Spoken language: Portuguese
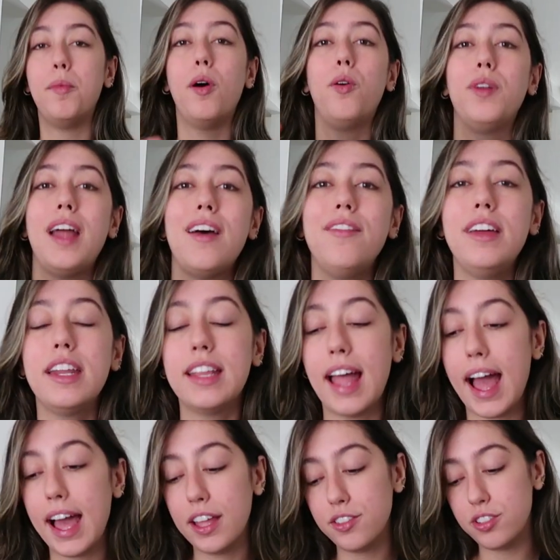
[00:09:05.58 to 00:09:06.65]
Bom, na
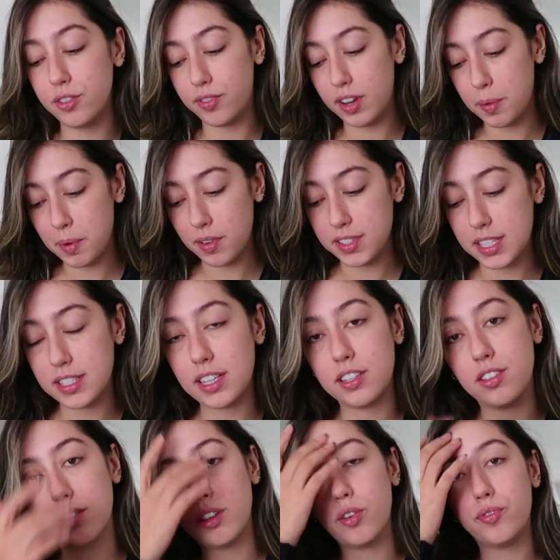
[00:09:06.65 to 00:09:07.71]
verdade, eu falei pra vocês
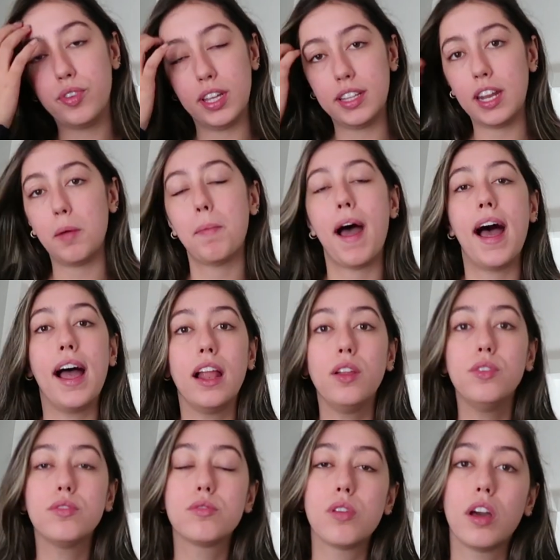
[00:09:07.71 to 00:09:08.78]
que eu fui a
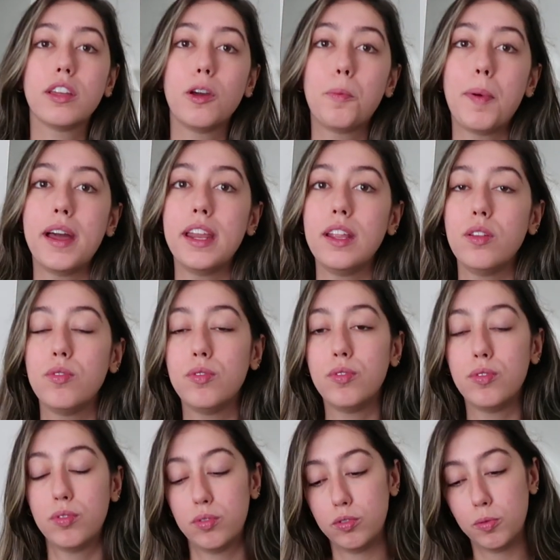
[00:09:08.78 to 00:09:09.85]
trabalho, só que eu parei
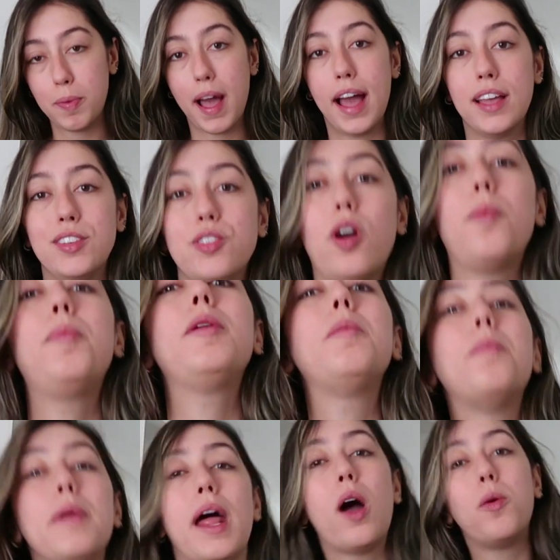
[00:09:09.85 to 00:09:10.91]
no, no Barra Shopping
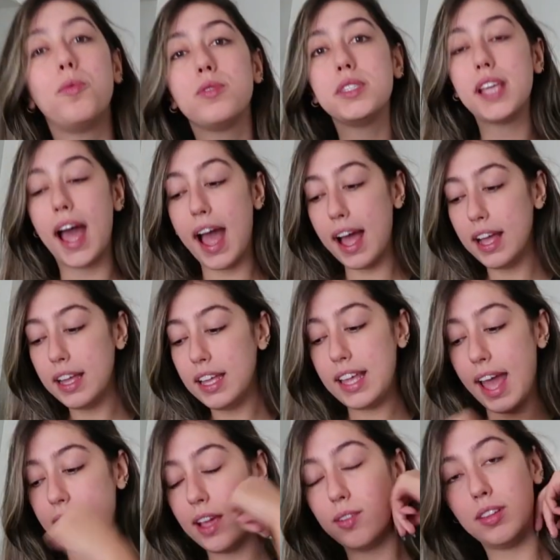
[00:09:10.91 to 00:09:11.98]
pra almoçar.
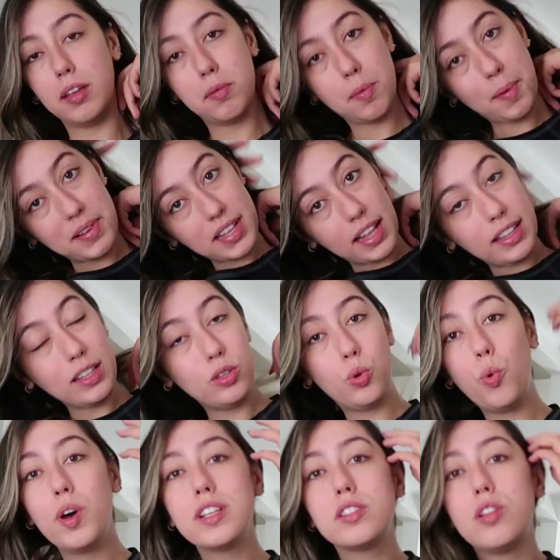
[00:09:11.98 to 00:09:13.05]
E aí eu dei uma passada em
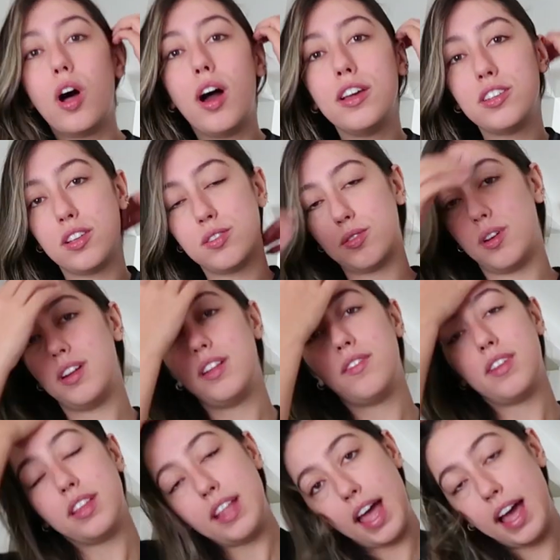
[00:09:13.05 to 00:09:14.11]
duas lojas só, na
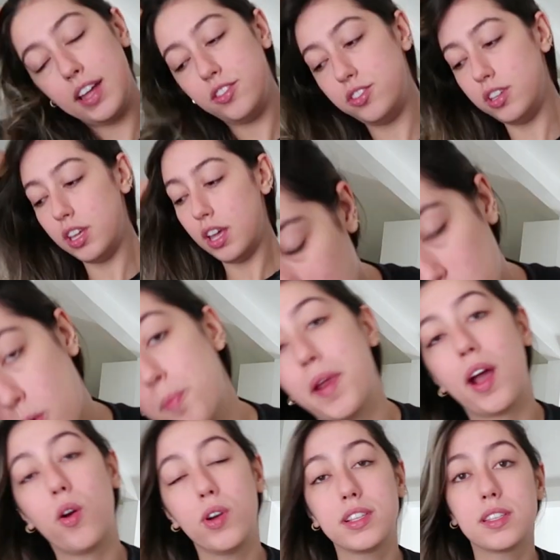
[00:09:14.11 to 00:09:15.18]
verdade, pra
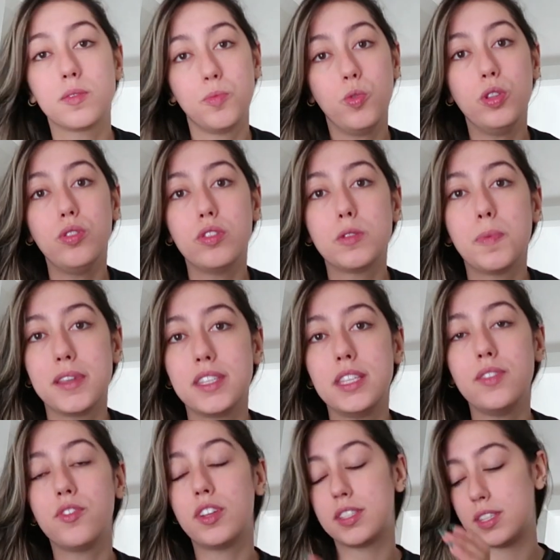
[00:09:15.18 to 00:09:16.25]
comprar coisas muito
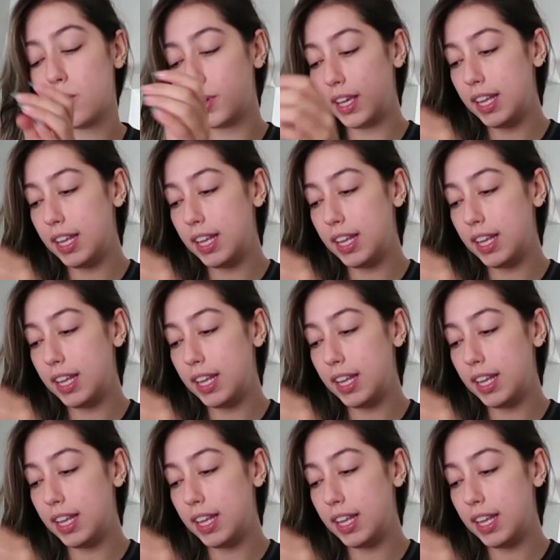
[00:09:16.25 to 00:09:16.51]
específicas que eu